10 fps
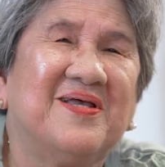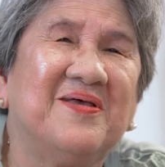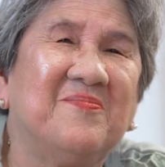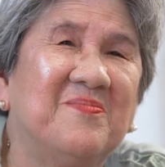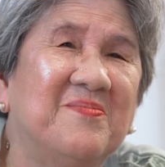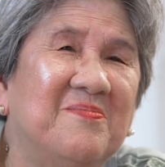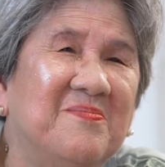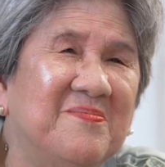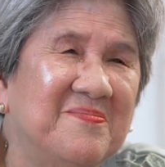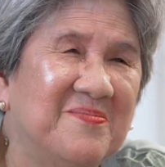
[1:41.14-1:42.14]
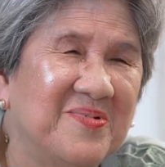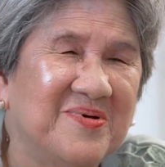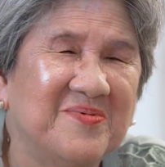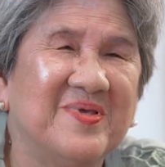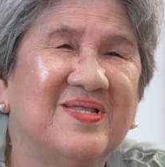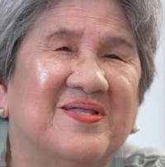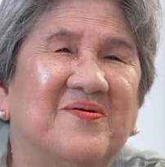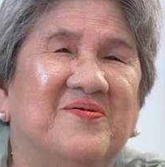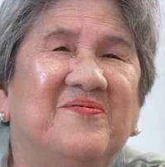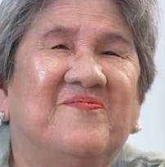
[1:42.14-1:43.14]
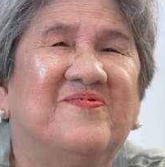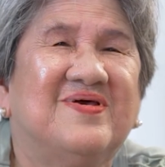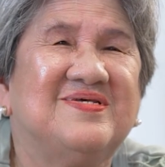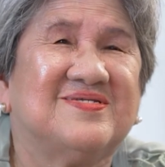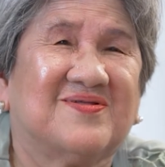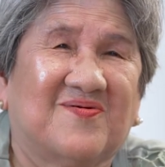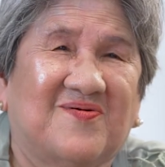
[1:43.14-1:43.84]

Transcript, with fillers: naging blooming daw yung face